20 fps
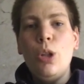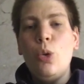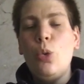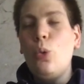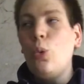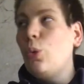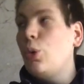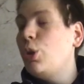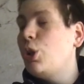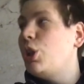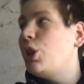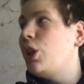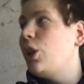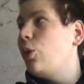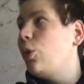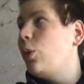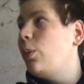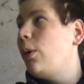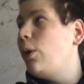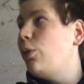Und der
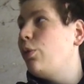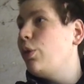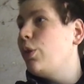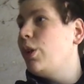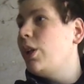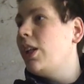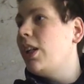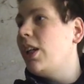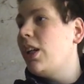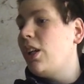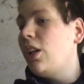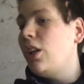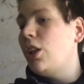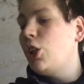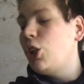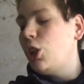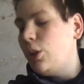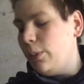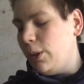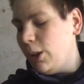Neubau von der
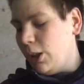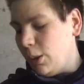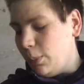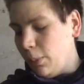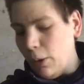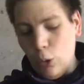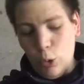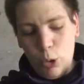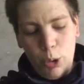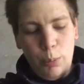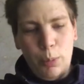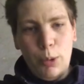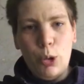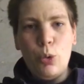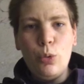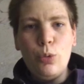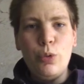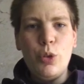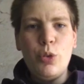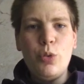Garage, ich meine, ich brauche den
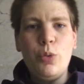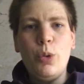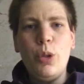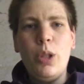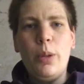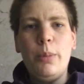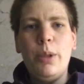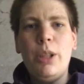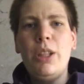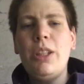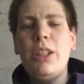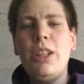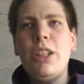Beton fürs Fundament,